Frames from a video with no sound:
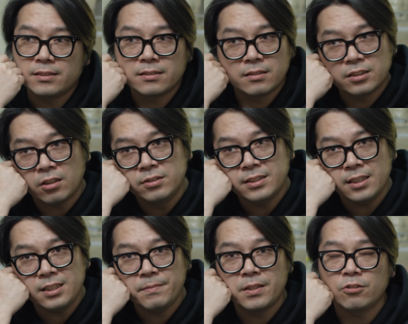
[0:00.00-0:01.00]
그래서
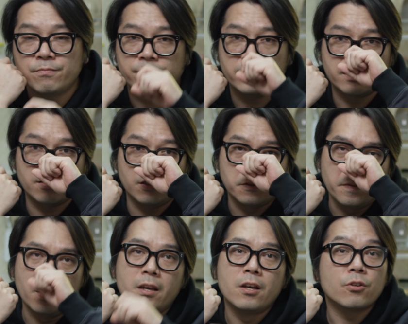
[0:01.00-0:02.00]
선생님이라고 불리는 걸
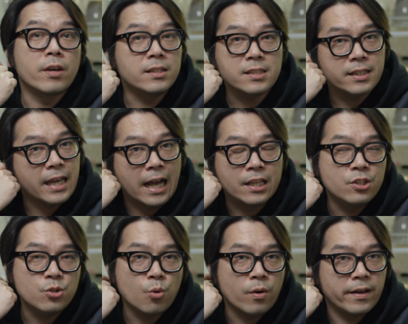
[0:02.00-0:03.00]
굉장히
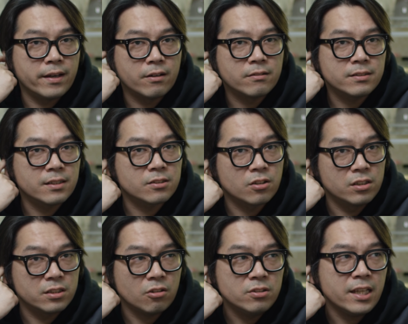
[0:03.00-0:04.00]
안 좋아해요. 그러니까
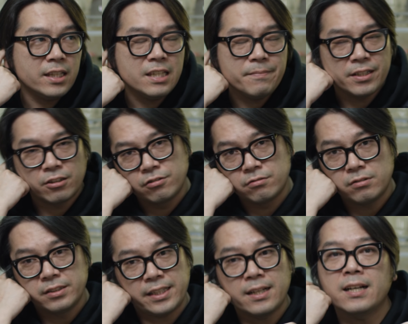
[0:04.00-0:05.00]
저를
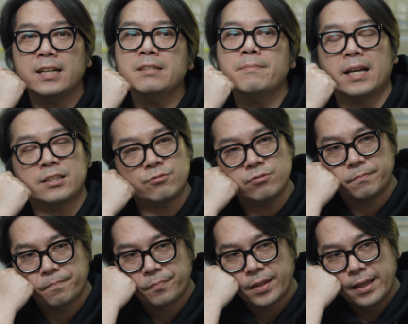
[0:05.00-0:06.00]
선생님이라고 생각하지 마시고